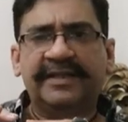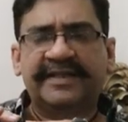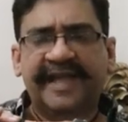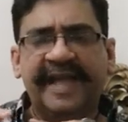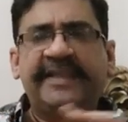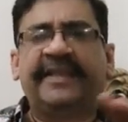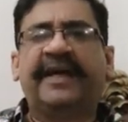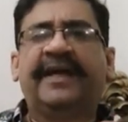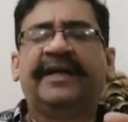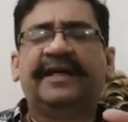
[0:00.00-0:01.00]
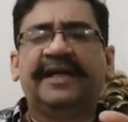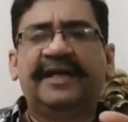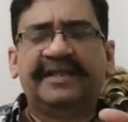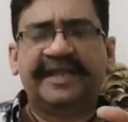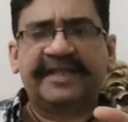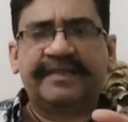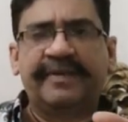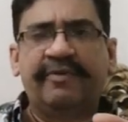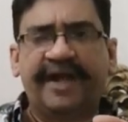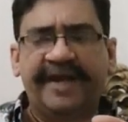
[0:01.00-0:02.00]
सहन था
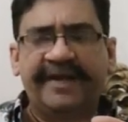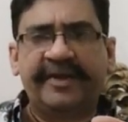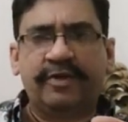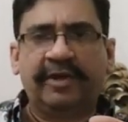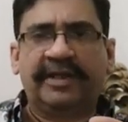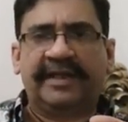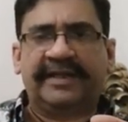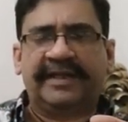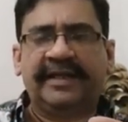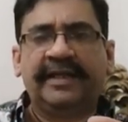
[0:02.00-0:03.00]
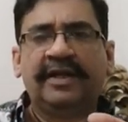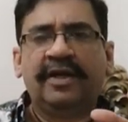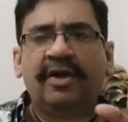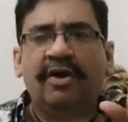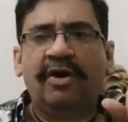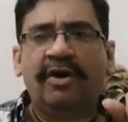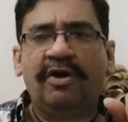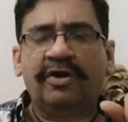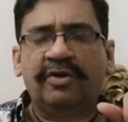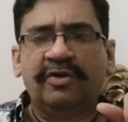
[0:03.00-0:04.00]
जिसमें वो गेट खुलता था
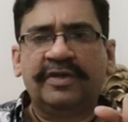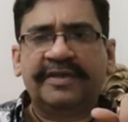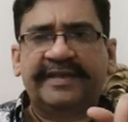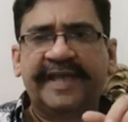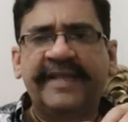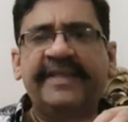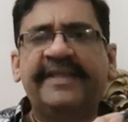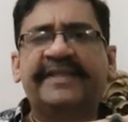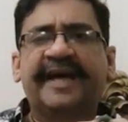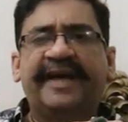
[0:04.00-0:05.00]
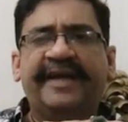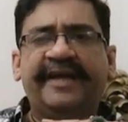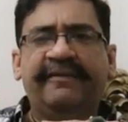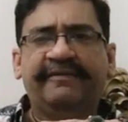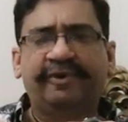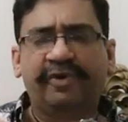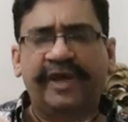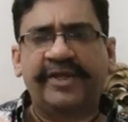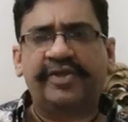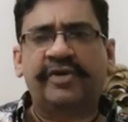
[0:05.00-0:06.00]
और उस सहन की सारी
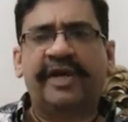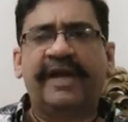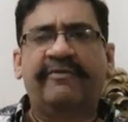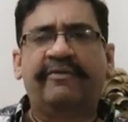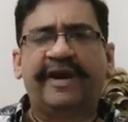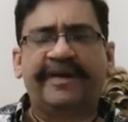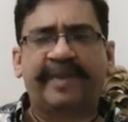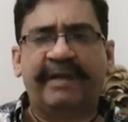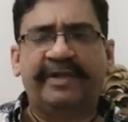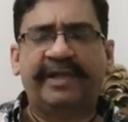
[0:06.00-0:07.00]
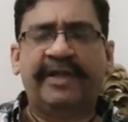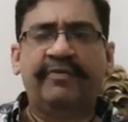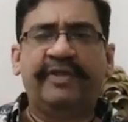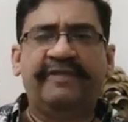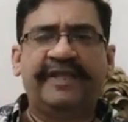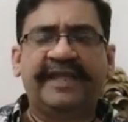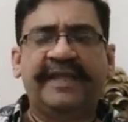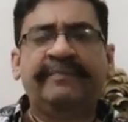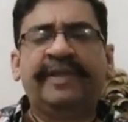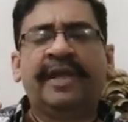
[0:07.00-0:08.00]
फ्लोरिंग जो है वो व्हाइट मार्बल की हुई हुई
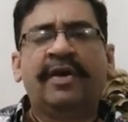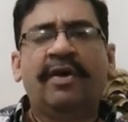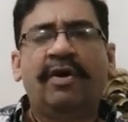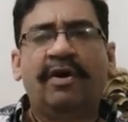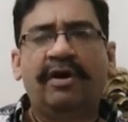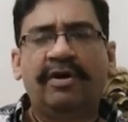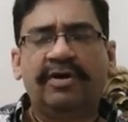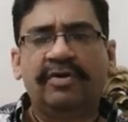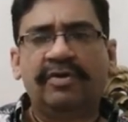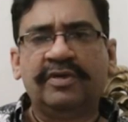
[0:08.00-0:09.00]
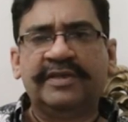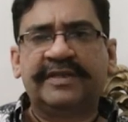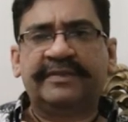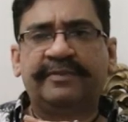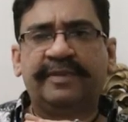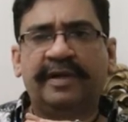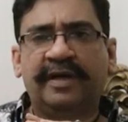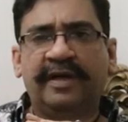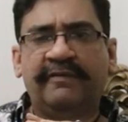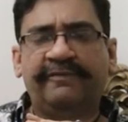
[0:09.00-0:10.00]
थी और उस
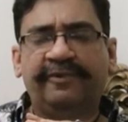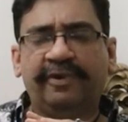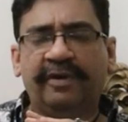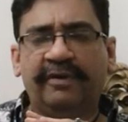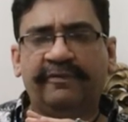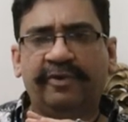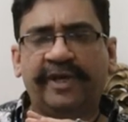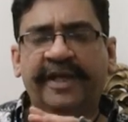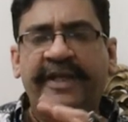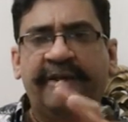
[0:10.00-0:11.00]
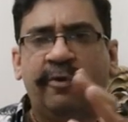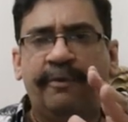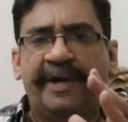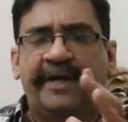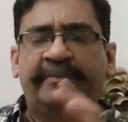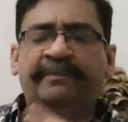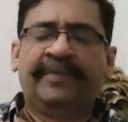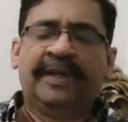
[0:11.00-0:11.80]
फ्लो, फ्लोरिंग के ऊपर